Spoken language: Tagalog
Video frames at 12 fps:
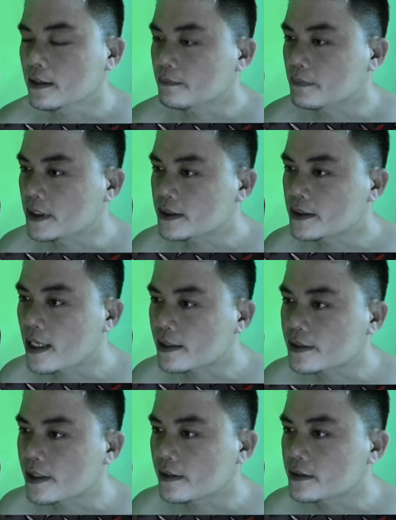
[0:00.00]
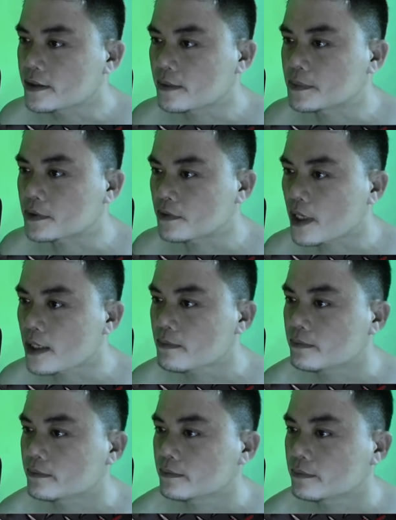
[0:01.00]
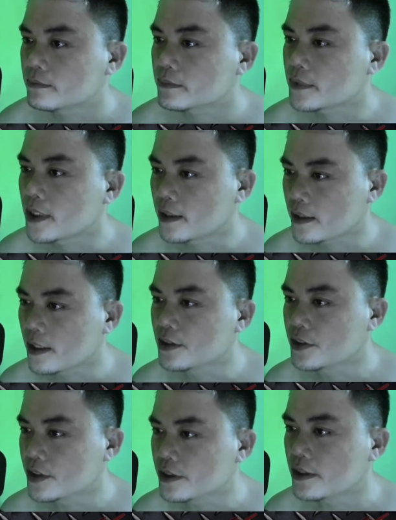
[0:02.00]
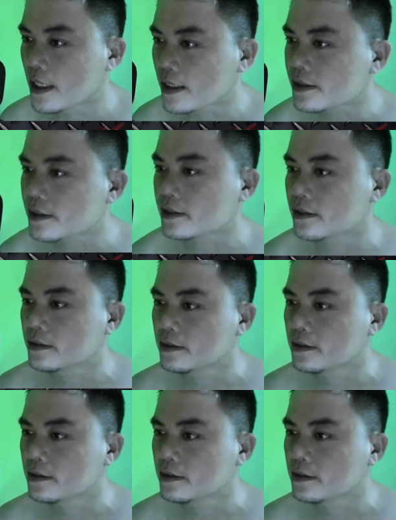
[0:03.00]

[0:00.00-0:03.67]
Please like, share, and subscribe. AKG dash